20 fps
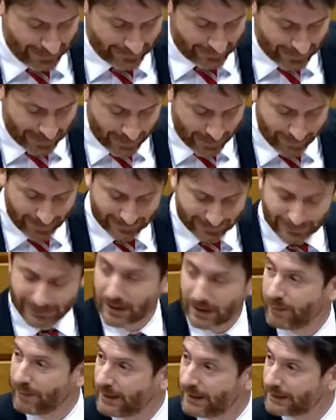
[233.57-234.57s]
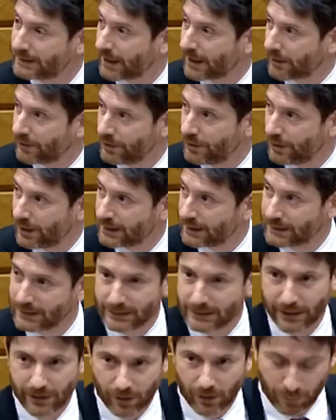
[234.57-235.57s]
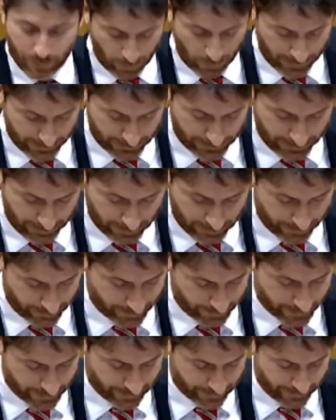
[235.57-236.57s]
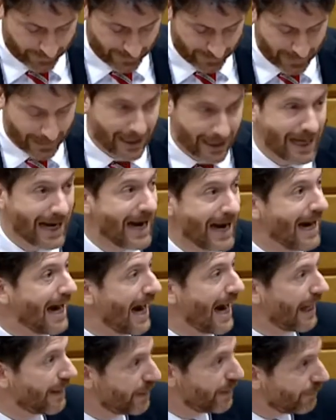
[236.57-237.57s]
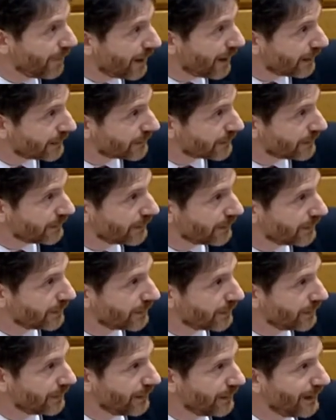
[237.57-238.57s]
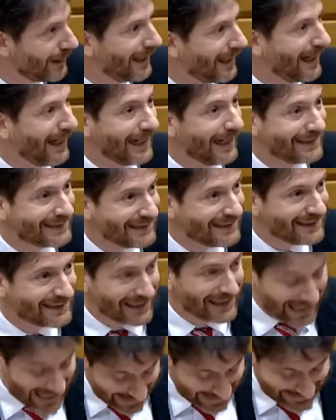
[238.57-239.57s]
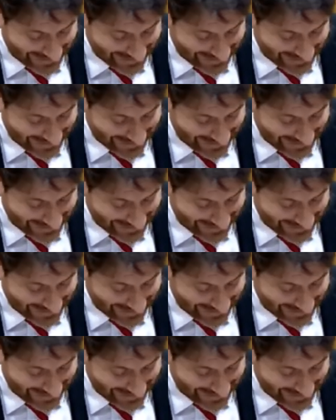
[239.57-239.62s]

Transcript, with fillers: de diversas administraciones y signo político. Además, existe la